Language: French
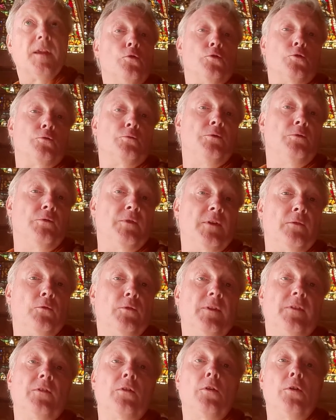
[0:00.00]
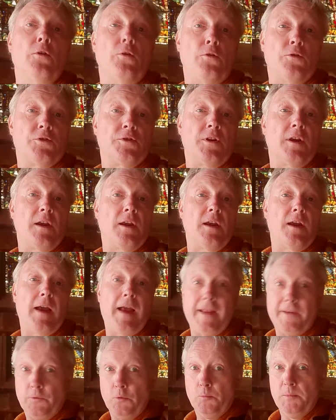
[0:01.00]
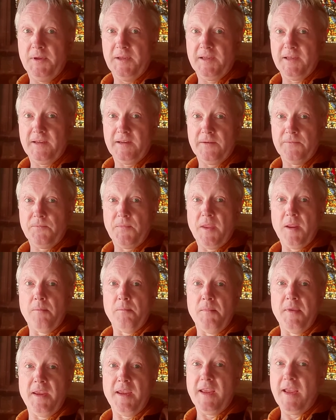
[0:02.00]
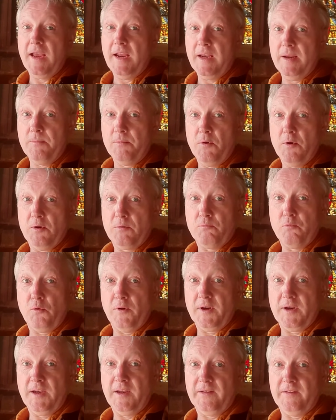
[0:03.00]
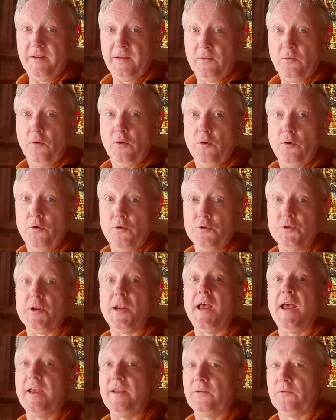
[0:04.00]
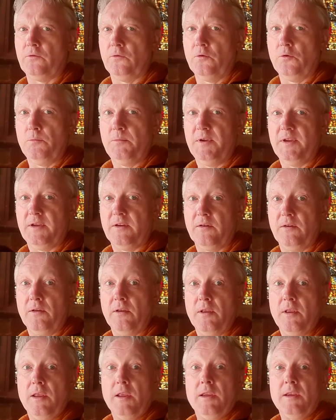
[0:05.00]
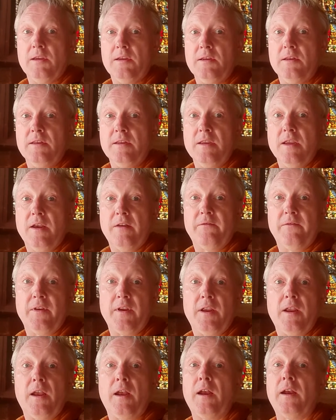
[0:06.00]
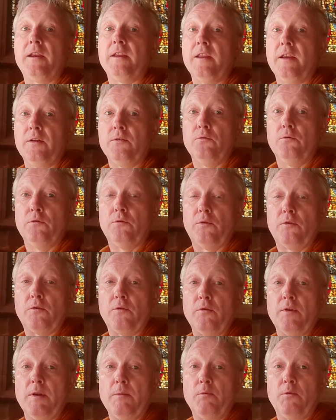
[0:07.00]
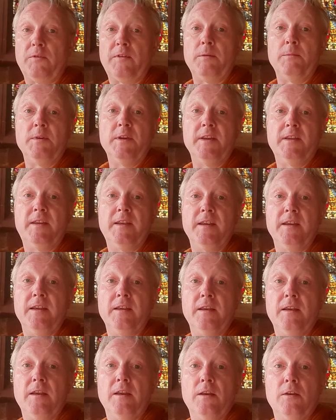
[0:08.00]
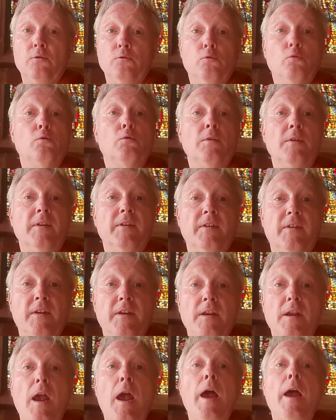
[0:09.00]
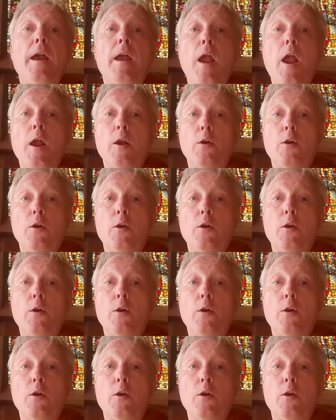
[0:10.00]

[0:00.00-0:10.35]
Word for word: Aujourd'hui, nous avons des horloges atomiques, mais à l'époque, pour régler cette horloge astronomique, il n'y avait rien d'autre que la possibilité d'utiliser un